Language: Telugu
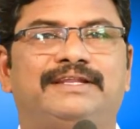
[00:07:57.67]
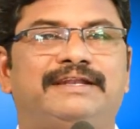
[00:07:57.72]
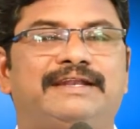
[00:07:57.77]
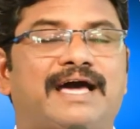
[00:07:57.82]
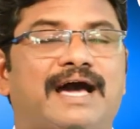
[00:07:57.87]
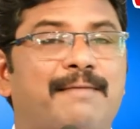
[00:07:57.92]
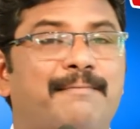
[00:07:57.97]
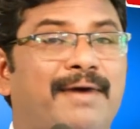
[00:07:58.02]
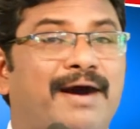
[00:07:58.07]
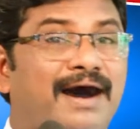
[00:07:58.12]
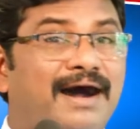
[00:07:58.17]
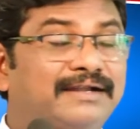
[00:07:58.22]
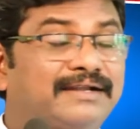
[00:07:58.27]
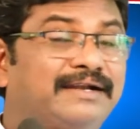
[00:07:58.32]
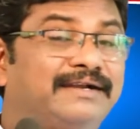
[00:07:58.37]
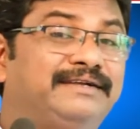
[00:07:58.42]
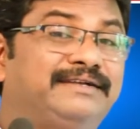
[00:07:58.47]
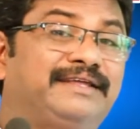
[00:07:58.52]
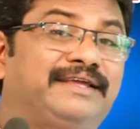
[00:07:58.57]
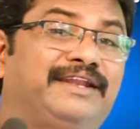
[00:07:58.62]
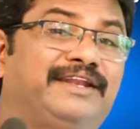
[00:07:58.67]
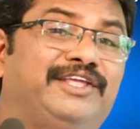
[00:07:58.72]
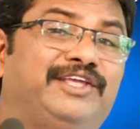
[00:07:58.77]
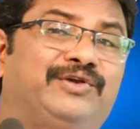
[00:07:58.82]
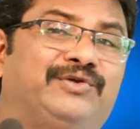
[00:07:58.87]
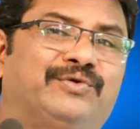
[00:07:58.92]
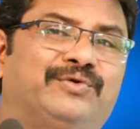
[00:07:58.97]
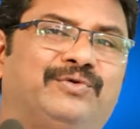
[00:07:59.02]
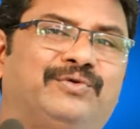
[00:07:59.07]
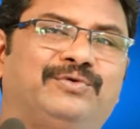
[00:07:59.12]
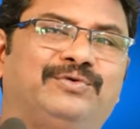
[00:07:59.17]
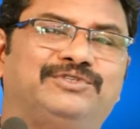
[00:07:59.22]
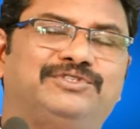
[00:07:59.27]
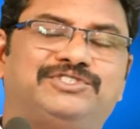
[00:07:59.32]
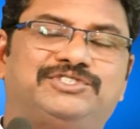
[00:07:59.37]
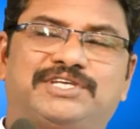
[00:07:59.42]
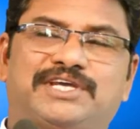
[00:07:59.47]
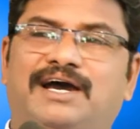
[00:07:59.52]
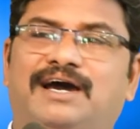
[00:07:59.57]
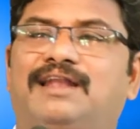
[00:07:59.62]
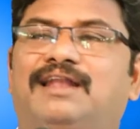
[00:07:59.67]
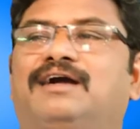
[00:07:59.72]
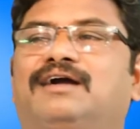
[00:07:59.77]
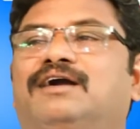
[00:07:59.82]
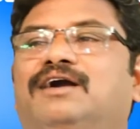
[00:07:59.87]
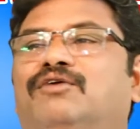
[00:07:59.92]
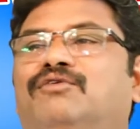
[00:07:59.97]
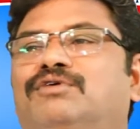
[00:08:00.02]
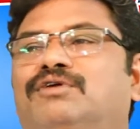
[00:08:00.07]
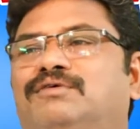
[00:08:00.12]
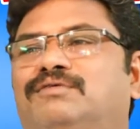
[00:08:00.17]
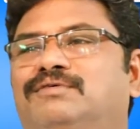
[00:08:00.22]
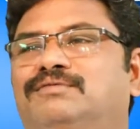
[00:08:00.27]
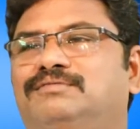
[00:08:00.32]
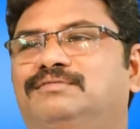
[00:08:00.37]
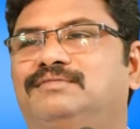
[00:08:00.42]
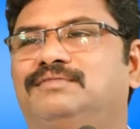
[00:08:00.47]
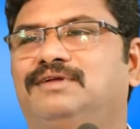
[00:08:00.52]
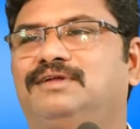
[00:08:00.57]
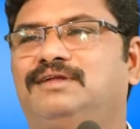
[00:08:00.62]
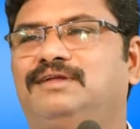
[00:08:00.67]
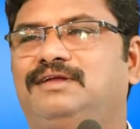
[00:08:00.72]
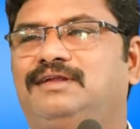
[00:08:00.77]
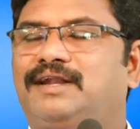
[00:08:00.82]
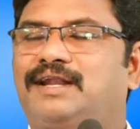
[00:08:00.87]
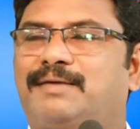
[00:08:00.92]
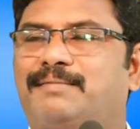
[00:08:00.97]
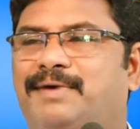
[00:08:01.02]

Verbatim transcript: నా మాట అంటే నీకు చాలా గౌరవం నా